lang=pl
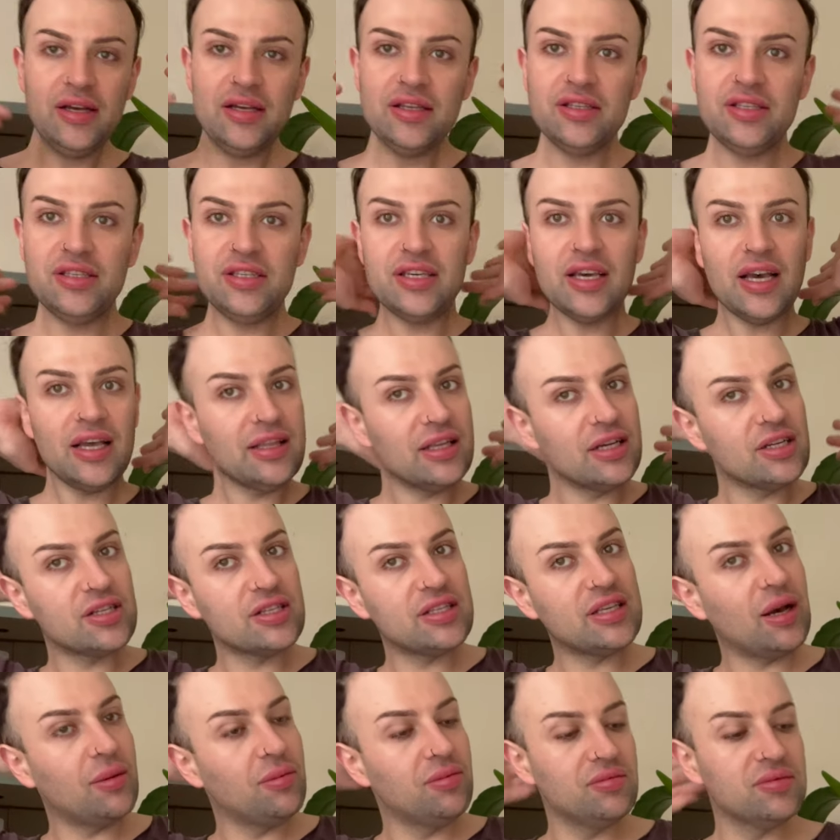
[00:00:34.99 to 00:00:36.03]
Dzisiaj też
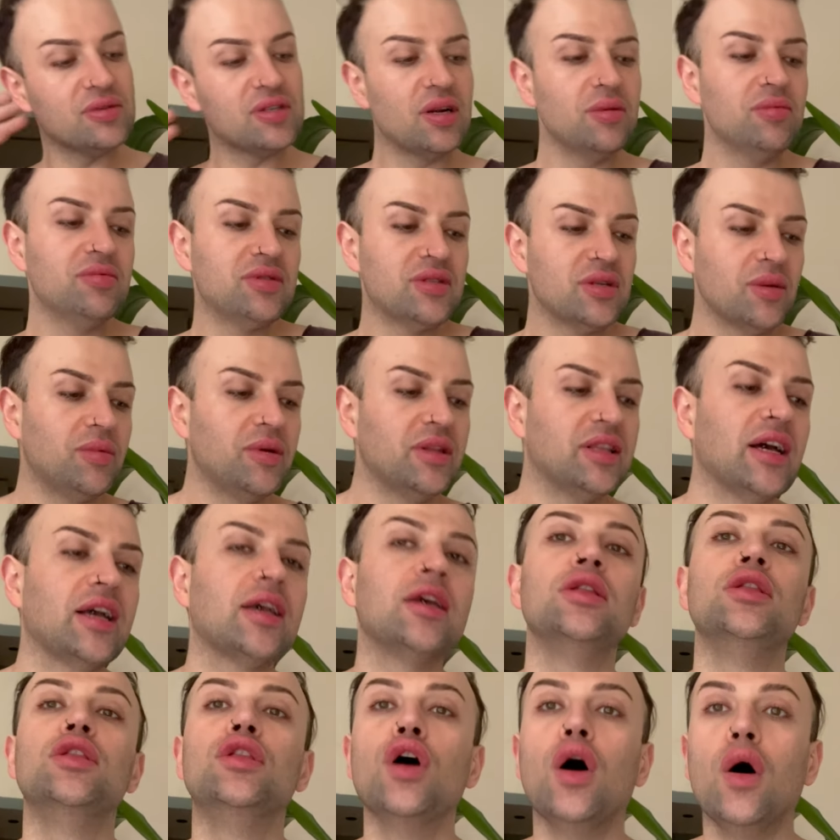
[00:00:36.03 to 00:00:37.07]
chciałbym zrobić sobie taki
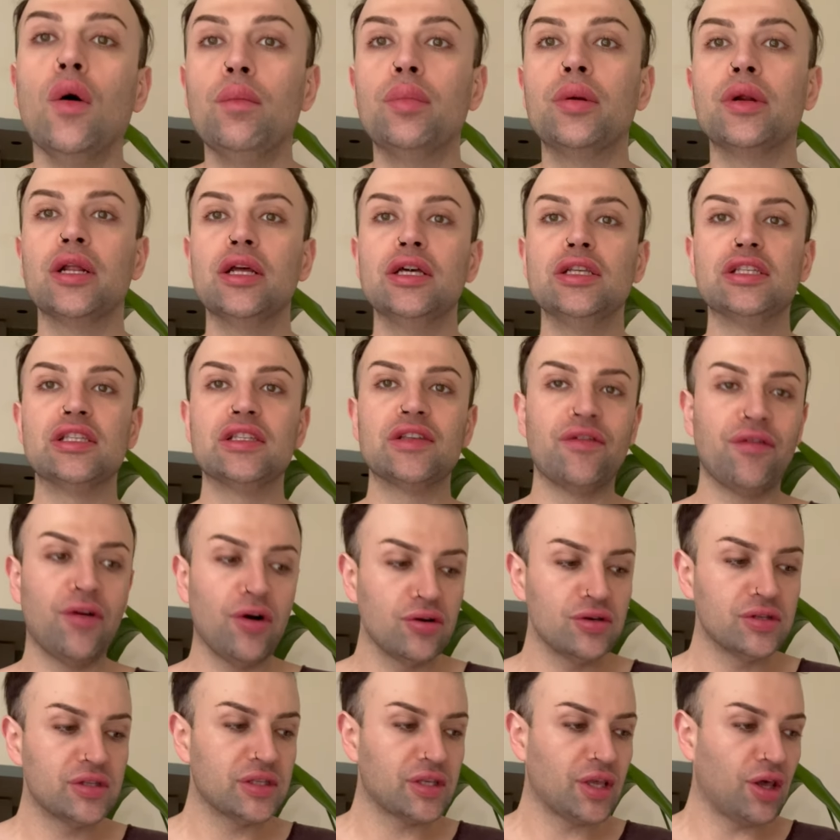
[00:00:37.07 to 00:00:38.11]
dobry
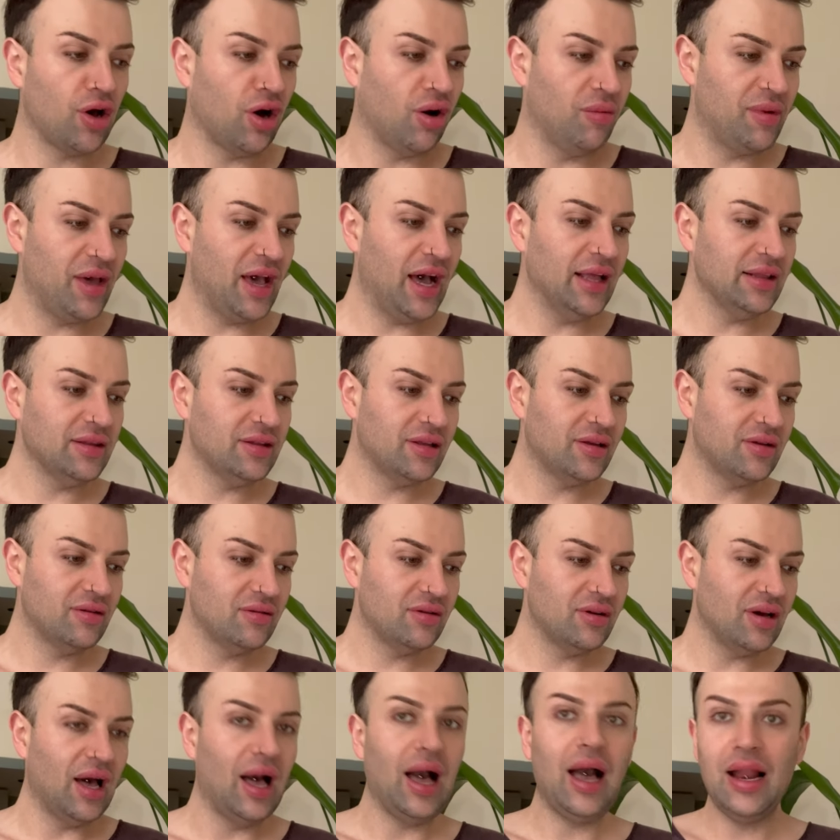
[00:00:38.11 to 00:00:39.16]
swojski obiad,
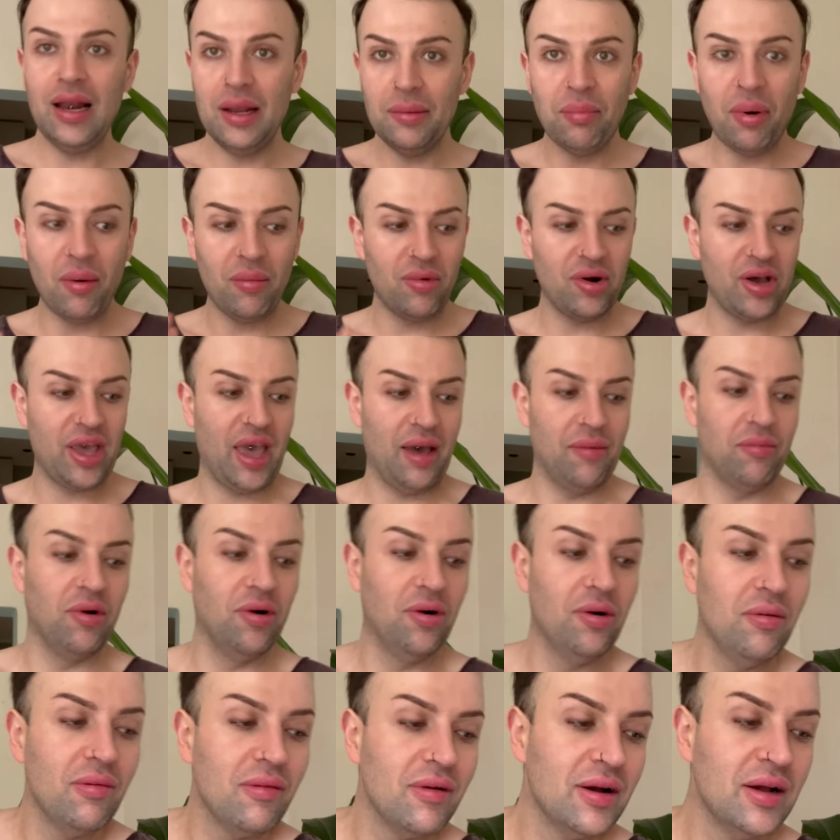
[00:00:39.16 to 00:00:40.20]
ale po
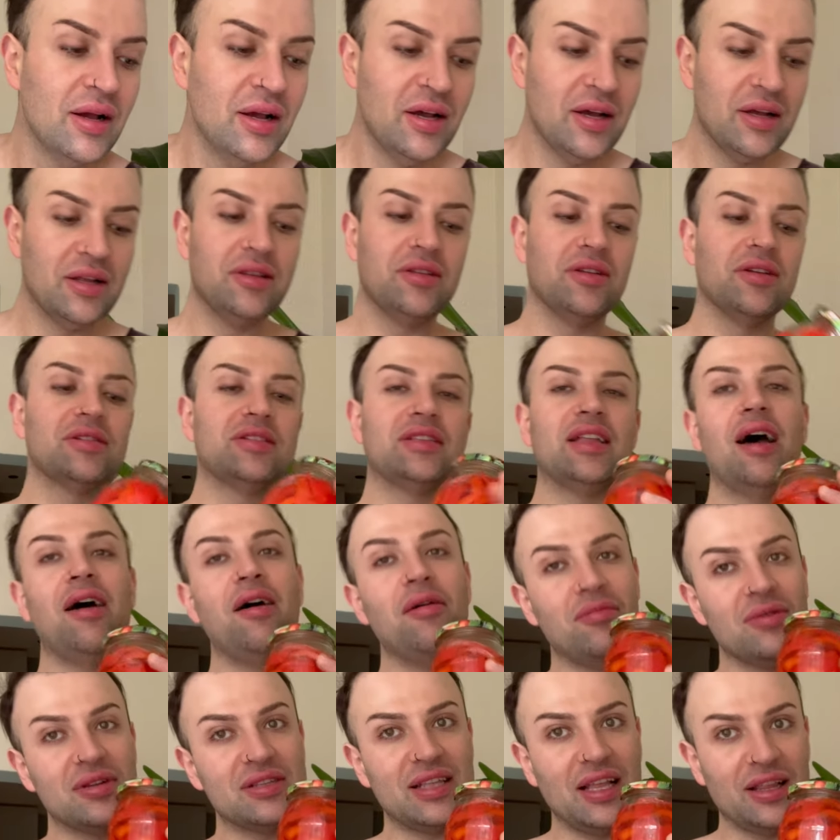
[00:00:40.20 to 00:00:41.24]
mojemu. Dostałem
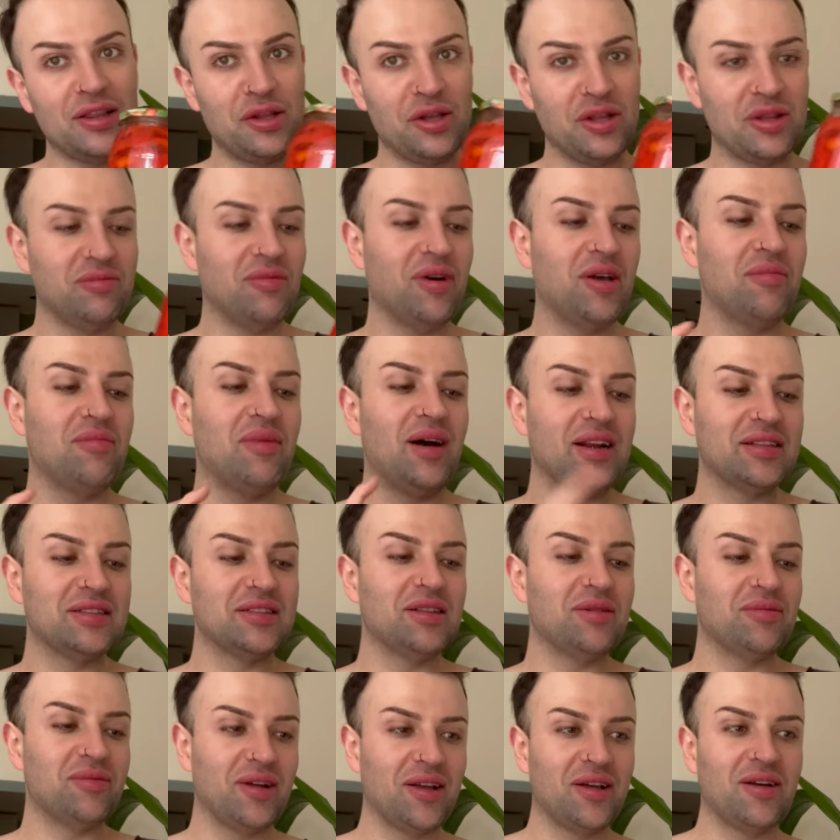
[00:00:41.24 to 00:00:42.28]
ostatnio od mojej bardzo
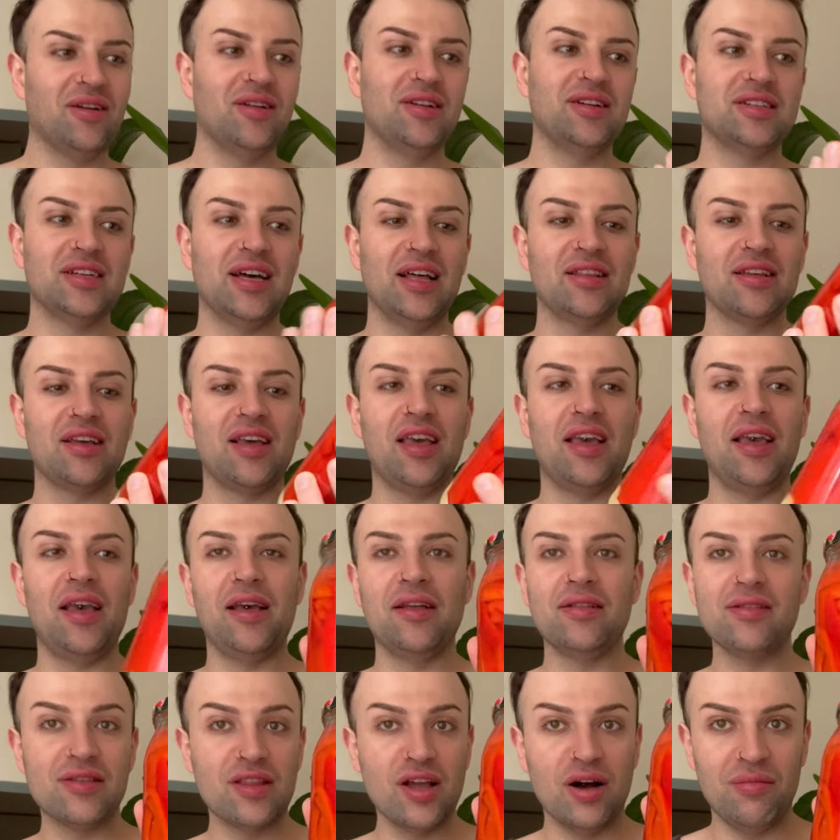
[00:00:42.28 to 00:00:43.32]
dobrej koleżanki
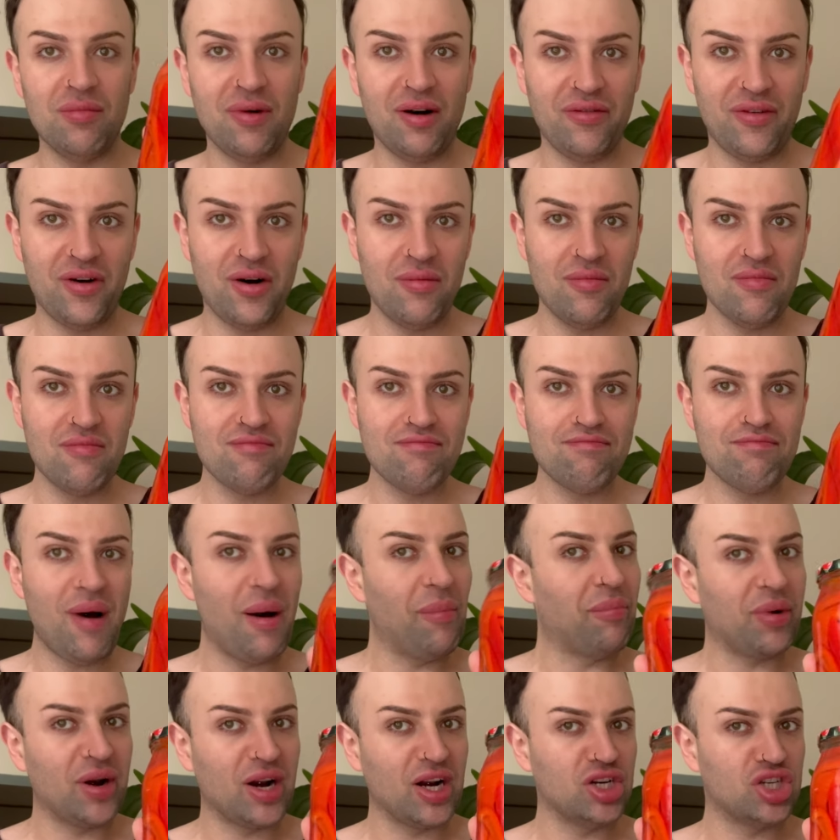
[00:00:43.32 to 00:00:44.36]
domową
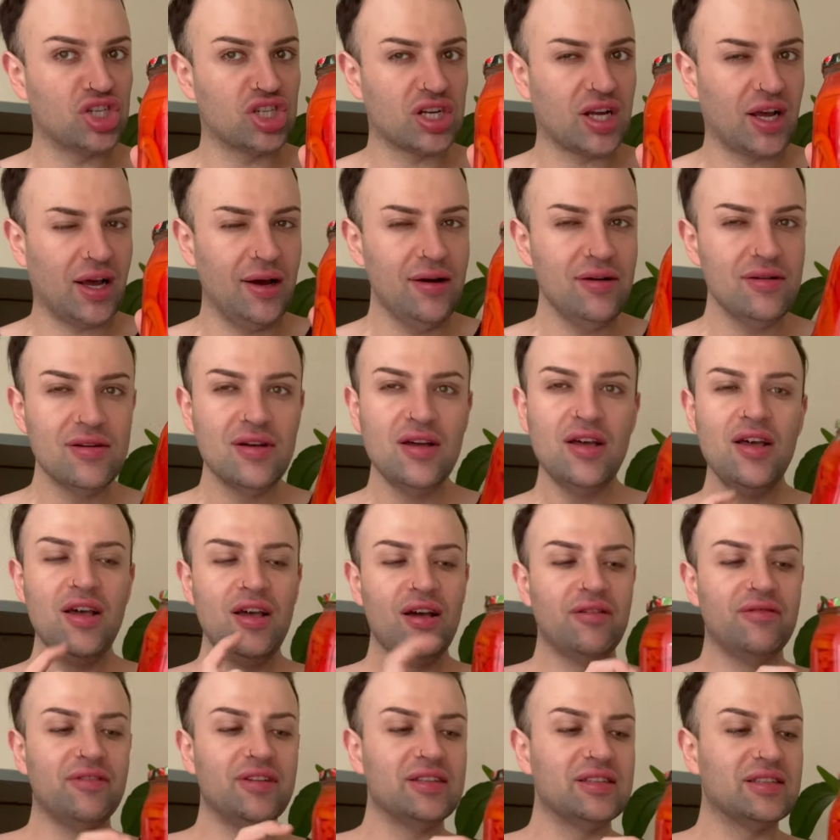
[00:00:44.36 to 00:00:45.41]
papryczkę,
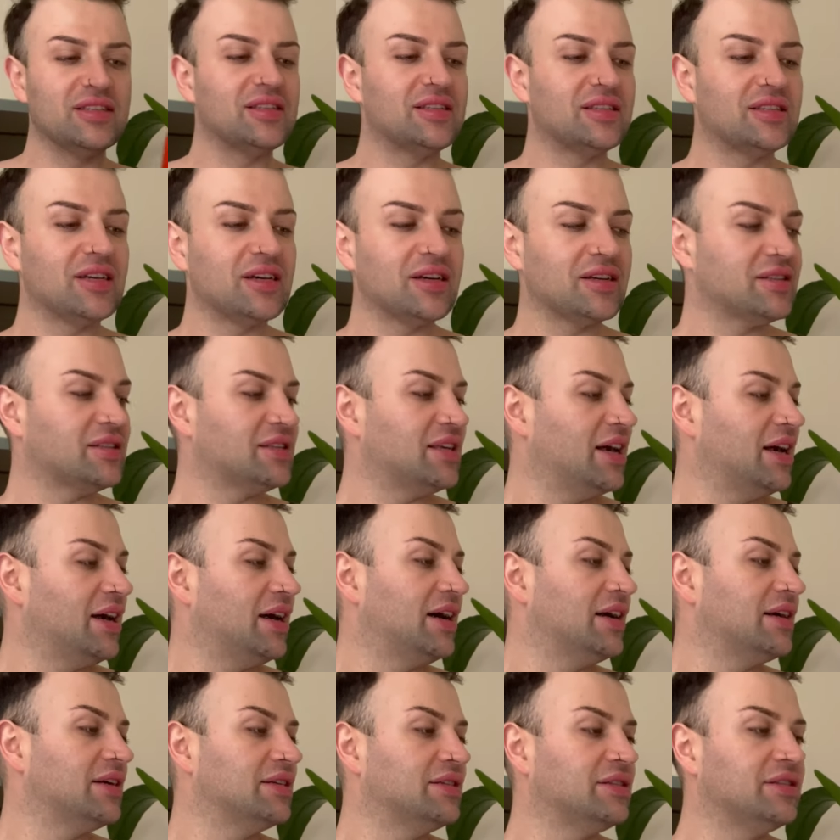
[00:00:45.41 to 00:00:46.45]
więc
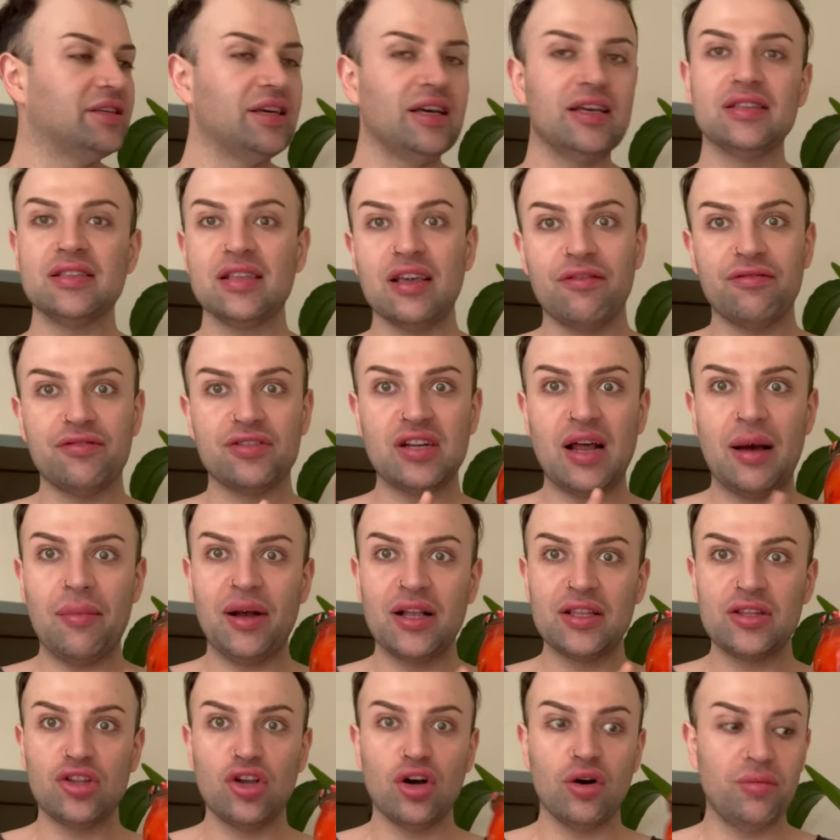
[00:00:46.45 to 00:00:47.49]
chcę dzisiaj sobie
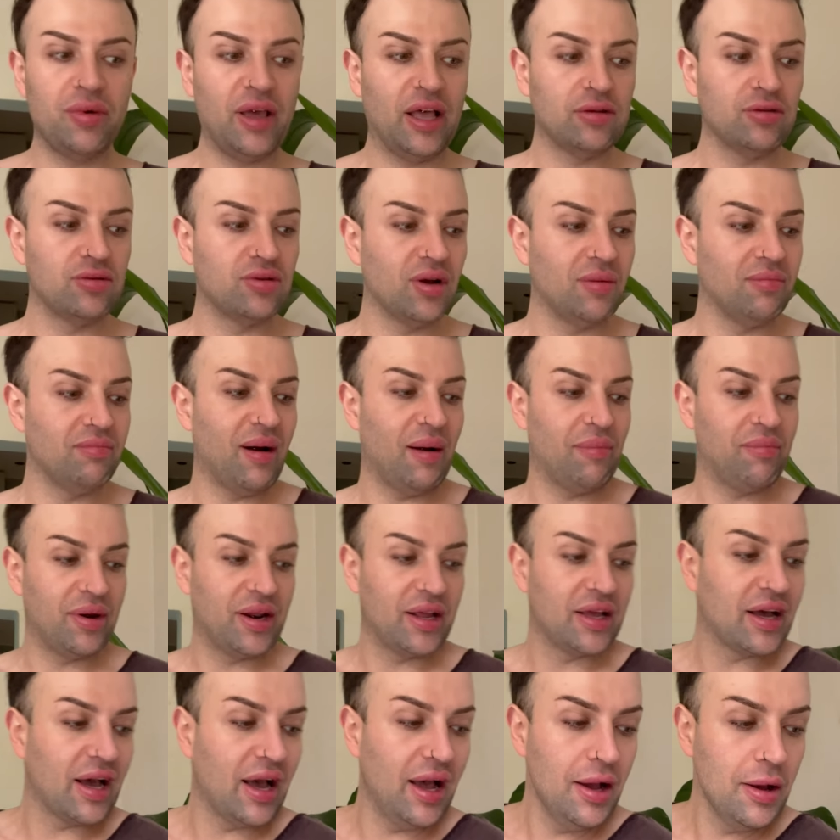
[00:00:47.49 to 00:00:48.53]
wszamać do obiadu tą
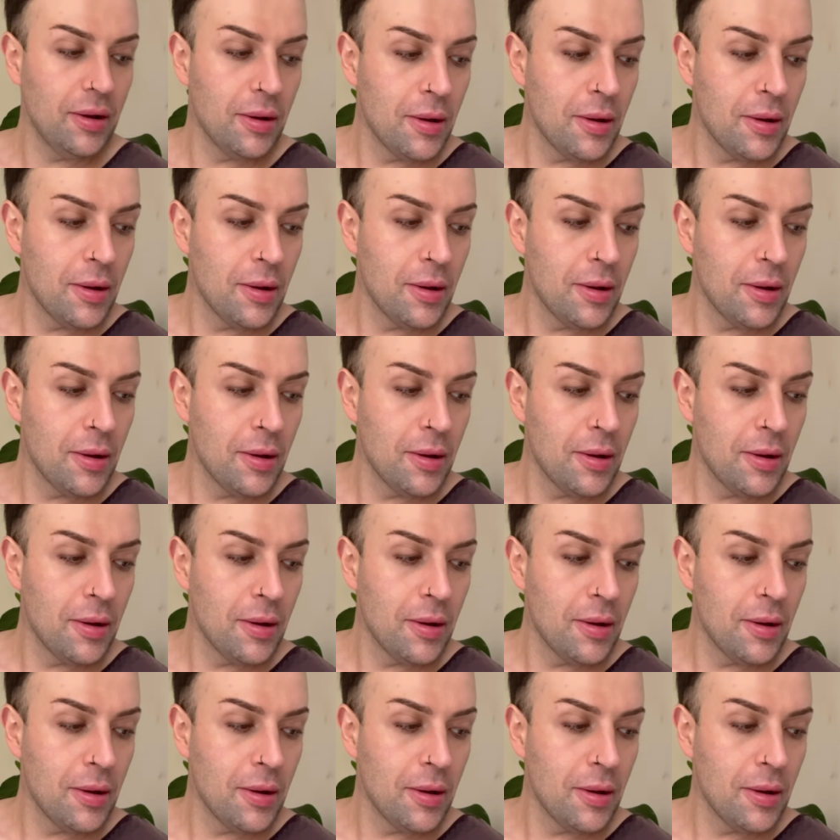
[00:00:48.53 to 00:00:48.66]
paprykę.